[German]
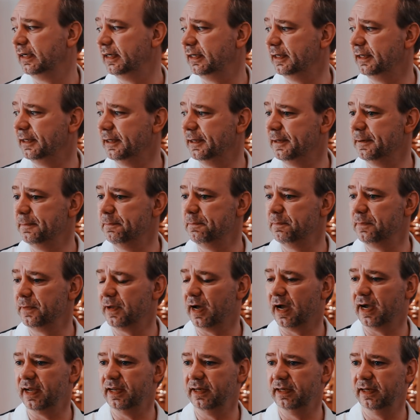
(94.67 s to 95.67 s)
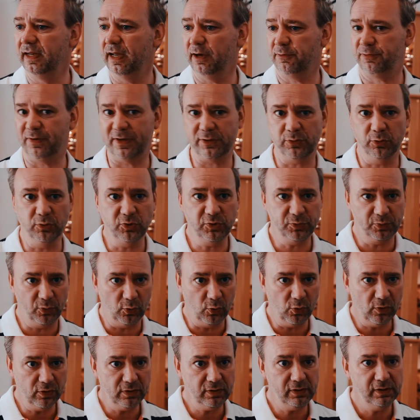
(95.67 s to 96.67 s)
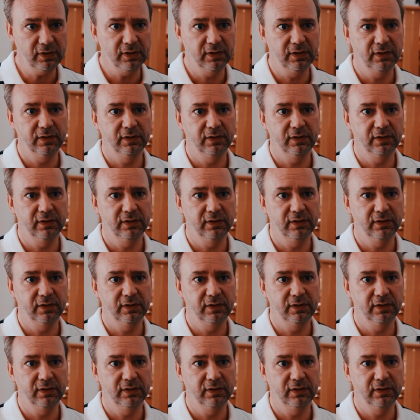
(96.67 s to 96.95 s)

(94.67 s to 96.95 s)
ähm, einen Erfassungsbogen